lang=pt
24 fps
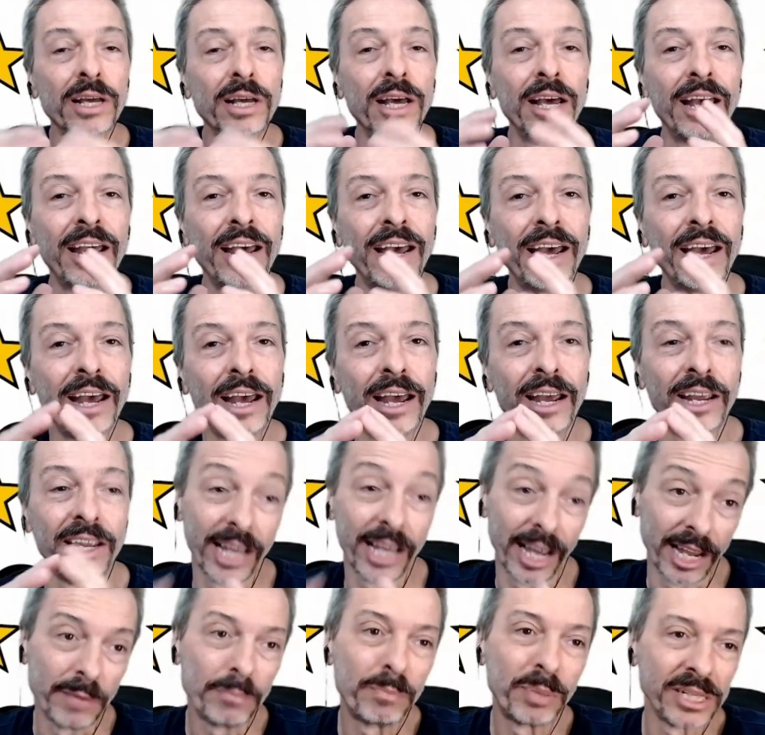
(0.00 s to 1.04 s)
É, e
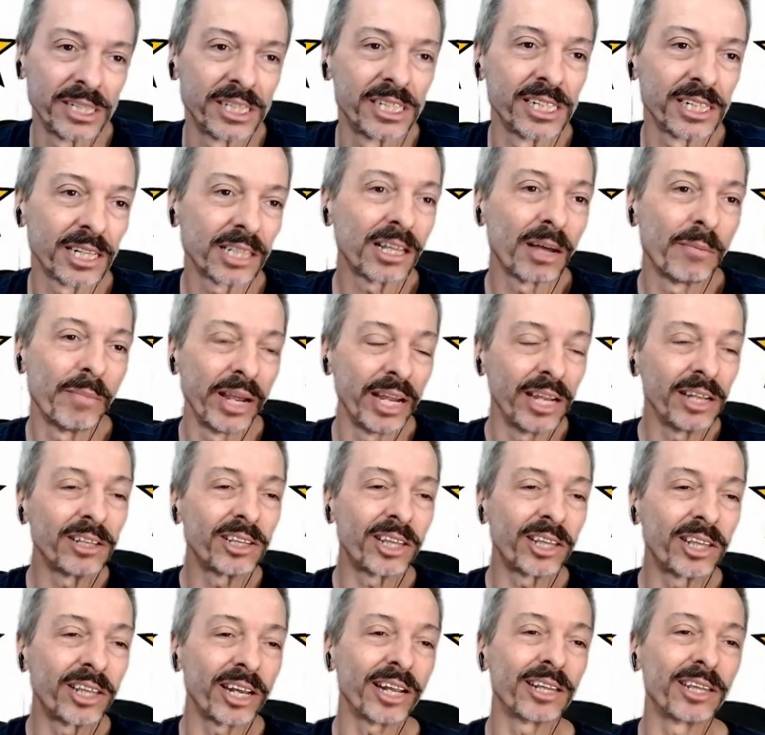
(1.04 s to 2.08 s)
aí precisa também
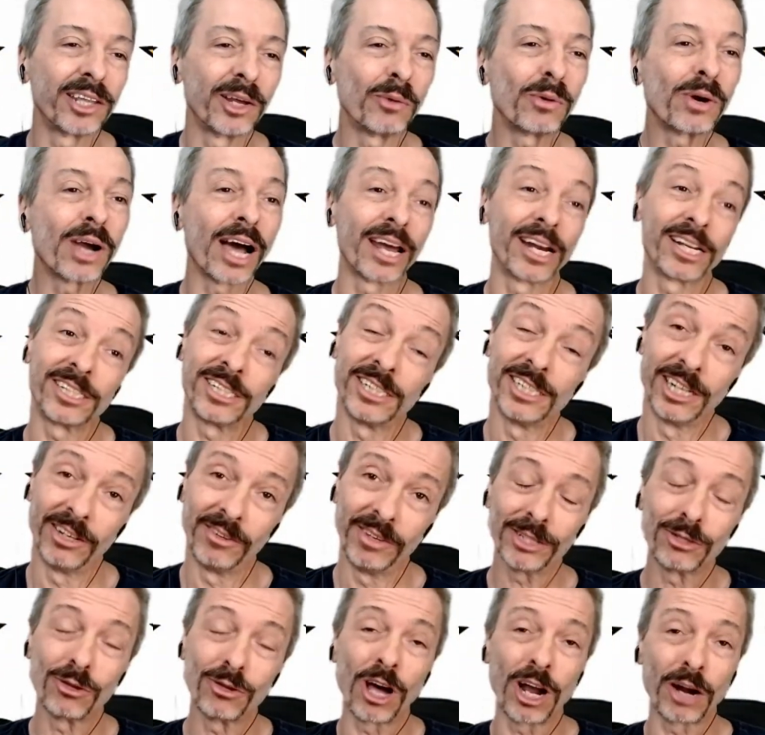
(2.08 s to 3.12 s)
entreter o cara, senão
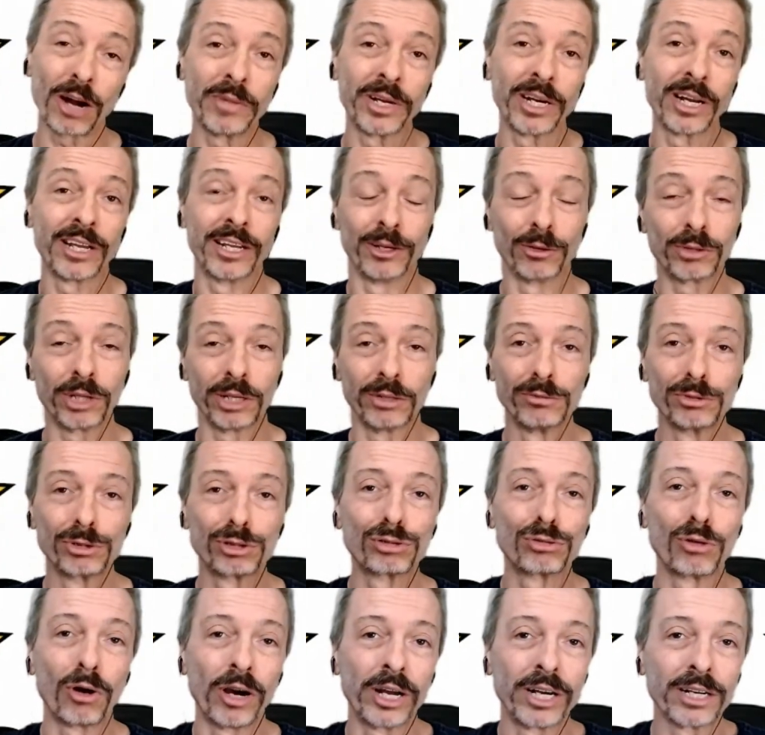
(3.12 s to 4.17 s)
ele dorme, né? Eu tenho um
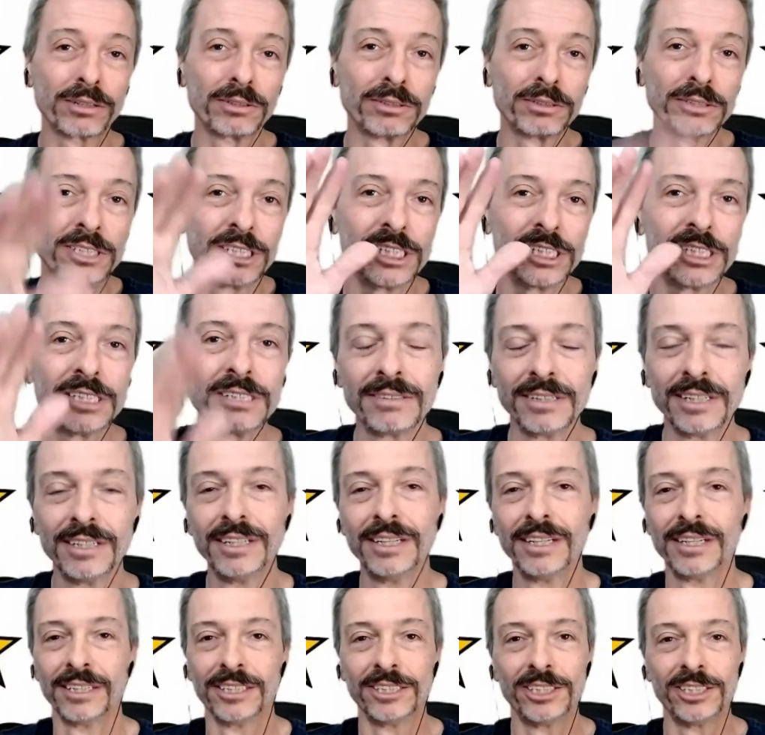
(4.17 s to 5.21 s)
histórico de
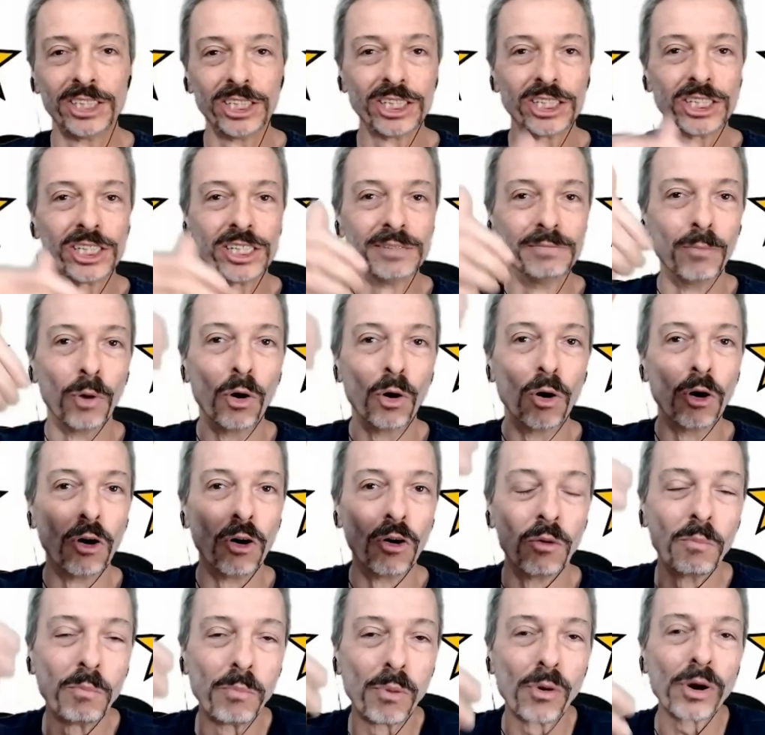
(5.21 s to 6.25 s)

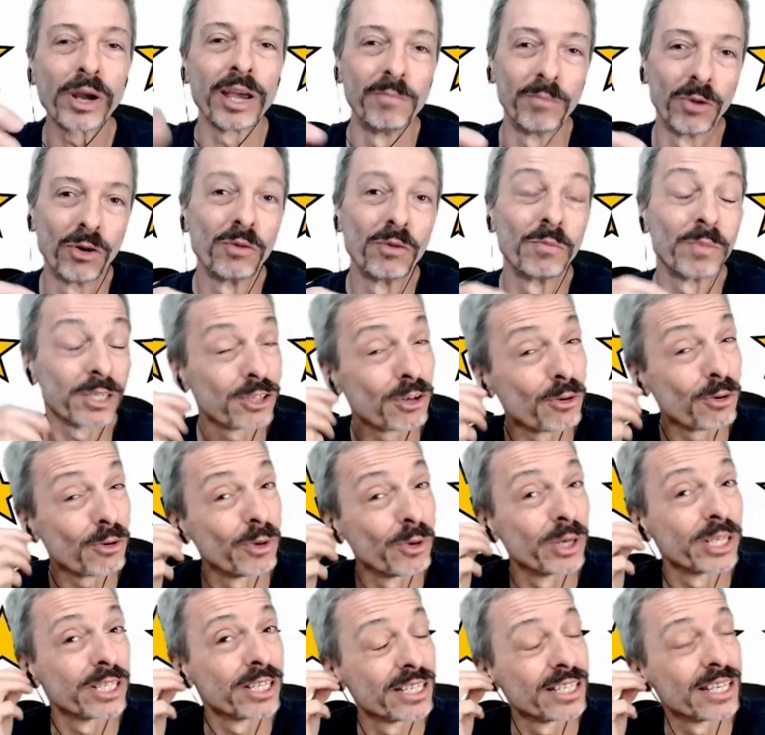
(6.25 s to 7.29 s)
Digimon, Pokémon, umas
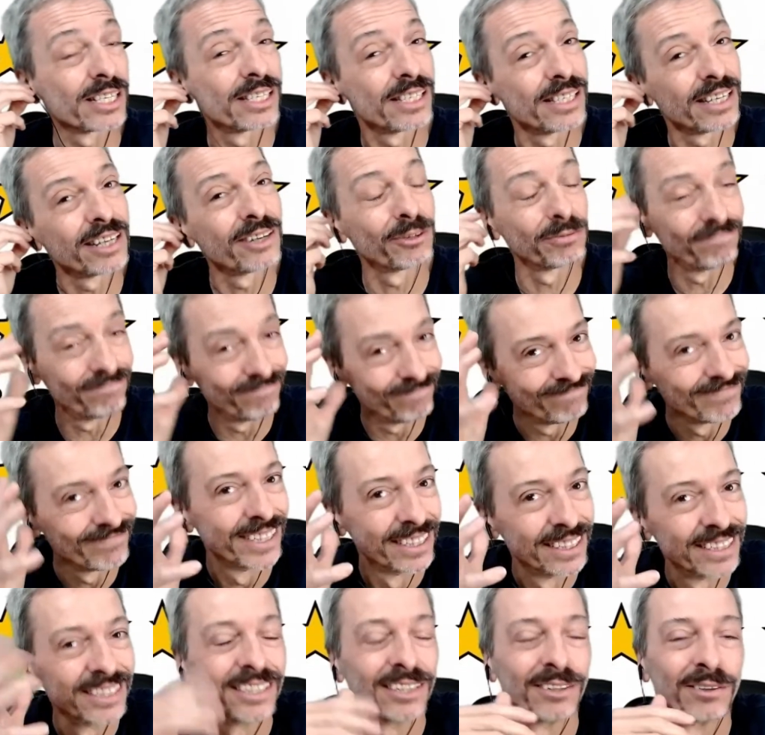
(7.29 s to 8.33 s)
coisas assim que eu
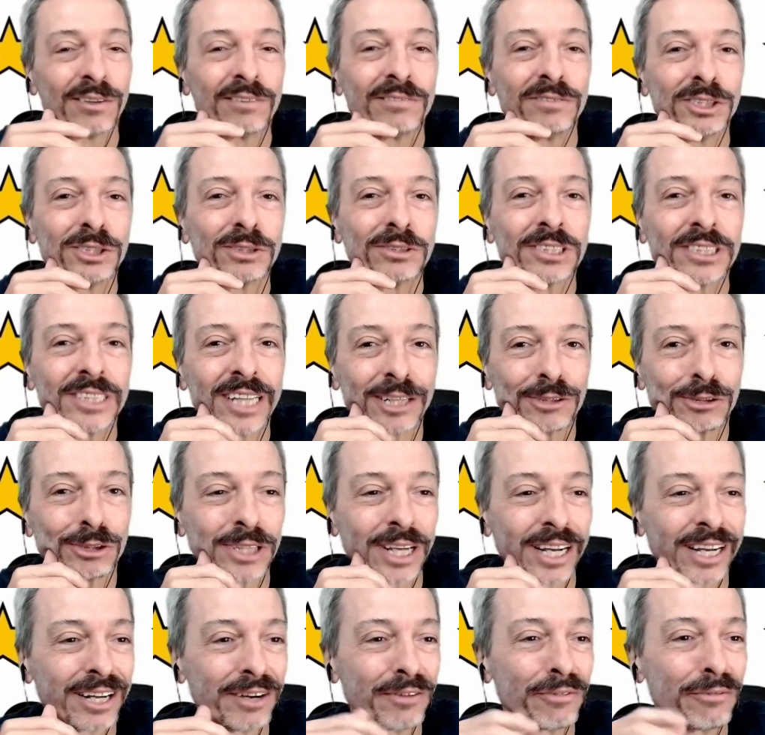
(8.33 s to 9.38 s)
fiz um certo
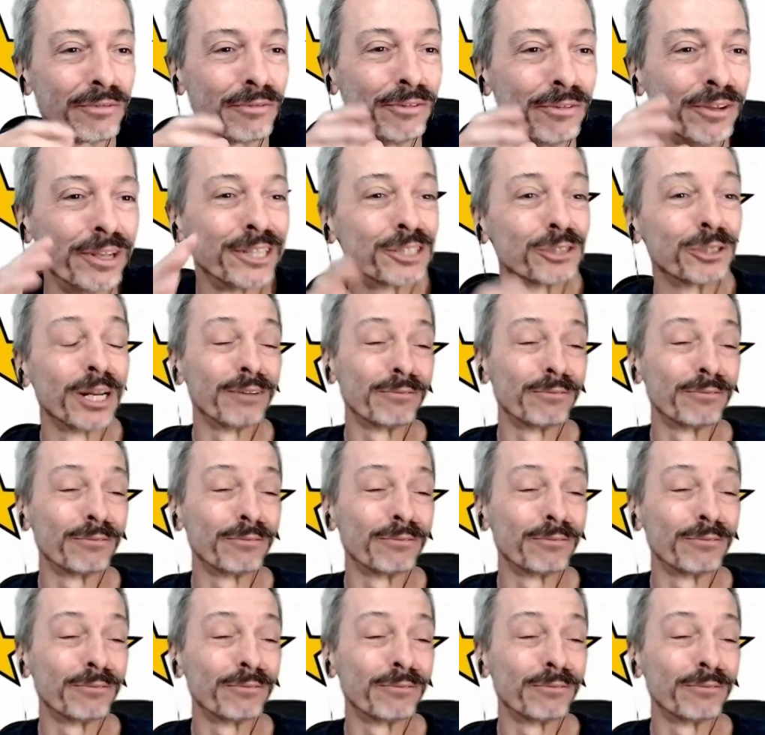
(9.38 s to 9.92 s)
sacrifício, né?